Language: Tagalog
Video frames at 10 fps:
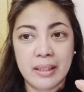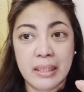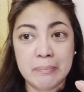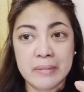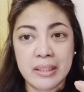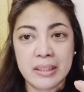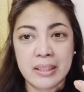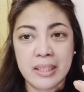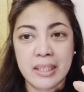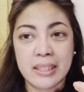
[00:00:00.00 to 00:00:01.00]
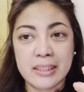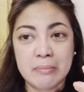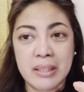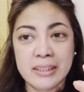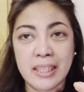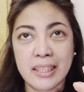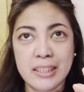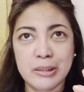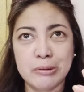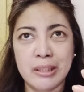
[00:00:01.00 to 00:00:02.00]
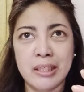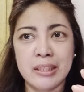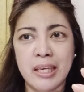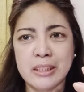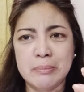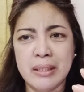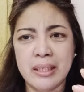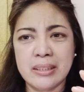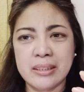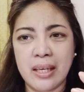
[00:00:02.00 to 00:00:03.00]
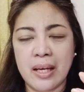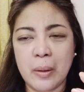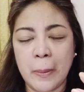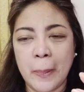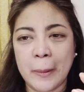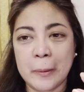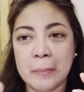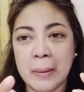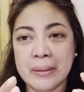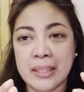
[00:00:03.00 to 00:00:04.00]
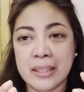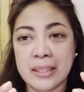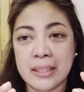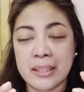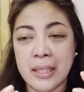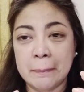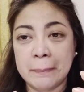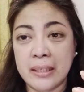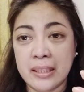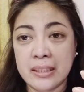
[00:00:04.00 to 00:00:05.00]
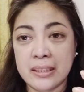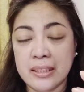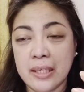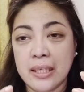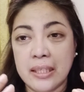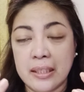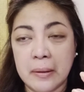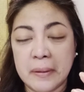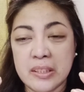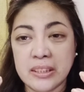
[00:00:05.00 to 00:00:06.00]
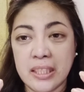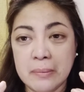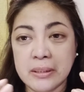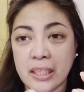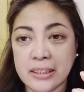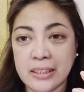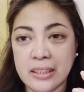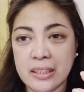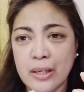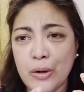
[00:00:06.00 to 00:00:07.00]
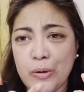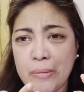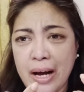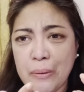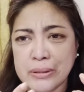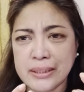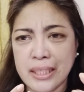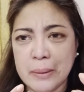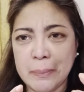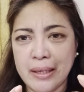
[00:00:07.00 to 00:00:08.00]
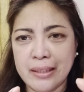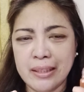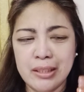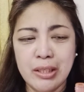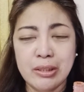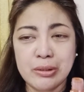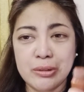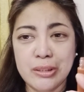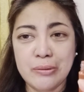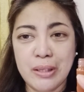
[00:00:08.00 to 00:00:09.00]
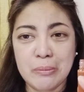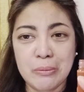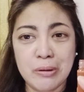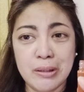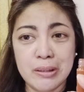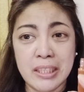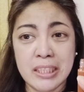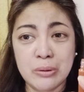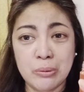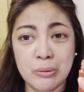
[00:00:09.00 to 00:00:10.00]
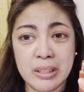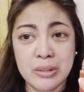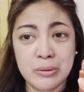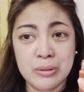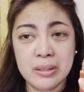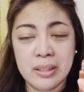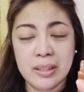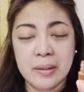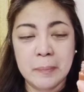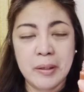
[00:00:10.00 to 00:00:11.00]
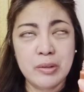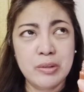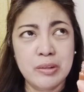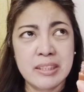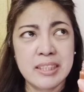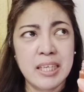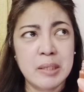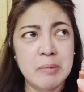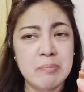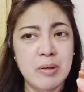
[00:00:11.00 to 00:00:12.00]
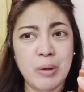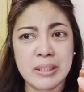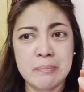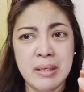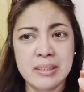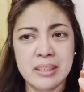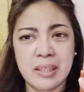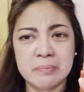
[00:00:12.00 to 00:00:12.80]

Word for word: lip tint. Kasi may isang case ako na na-experience na gumamit ng lip tint. Uh, pwede siya sa lips, tsaka sa cheek. Humahawa siya sa ipin. So, hindi ko alam kung ganito rin yun. Pero yun, as I remember, water-based siya.